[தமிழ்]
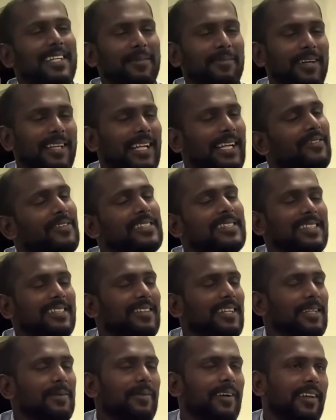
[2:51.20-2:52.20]
அந்த மாதிரி
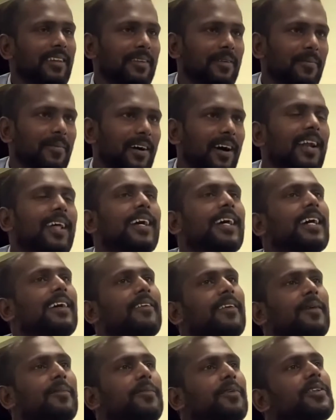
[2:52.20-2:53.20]
இளவரசர் அந்த மாதிரி இருந்திருப்பாங்க ஆனால்
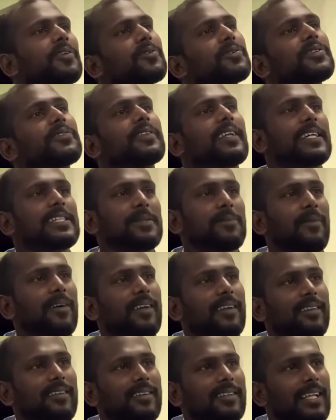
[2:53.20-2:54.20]
இங்கே வரும்போது கொஞ்சம்
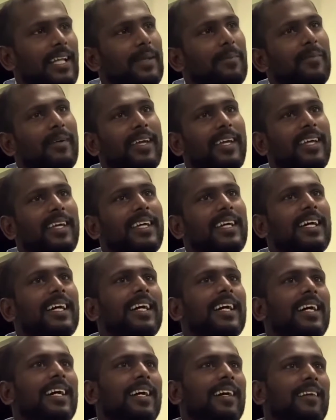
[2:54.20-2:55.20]
வித்தியாசமாக இருந்தோம் தனிமை
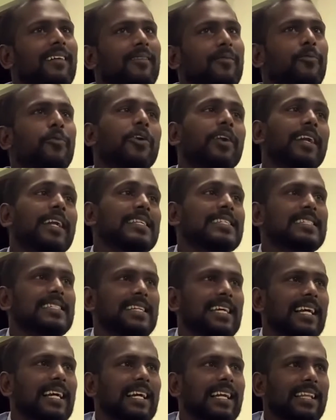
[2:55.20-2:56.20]
ஊரை
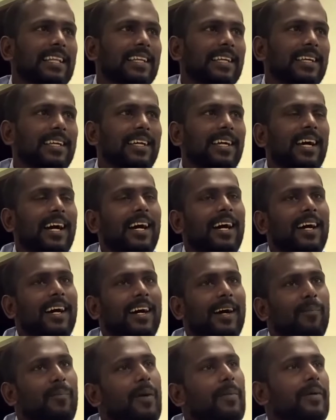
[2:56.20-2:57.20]
நினச்சி ஏங்குறது
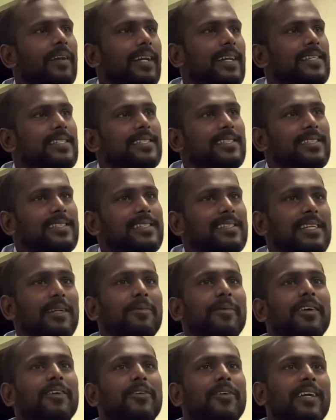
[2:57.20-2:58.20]
அப்பா அம்மா நினச்சி
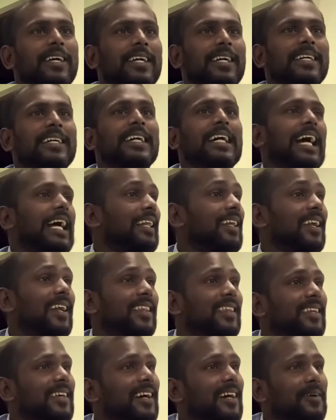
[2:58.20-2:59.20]
சில பேரோட
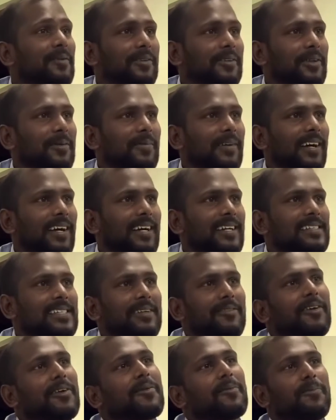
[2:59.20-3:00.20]
கல்யாணத்துக்காக வந்திருப்பாங்க
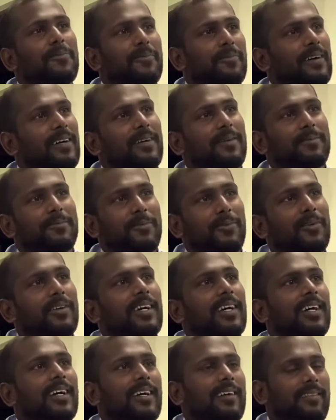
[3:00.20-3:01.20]
சில பேரோட
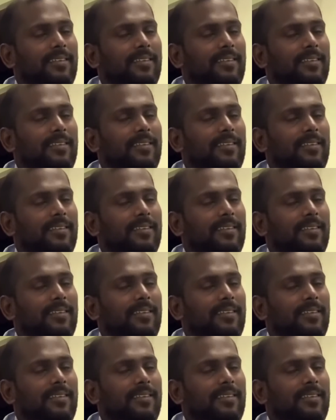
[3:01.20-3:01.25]
பொண்ணுங்க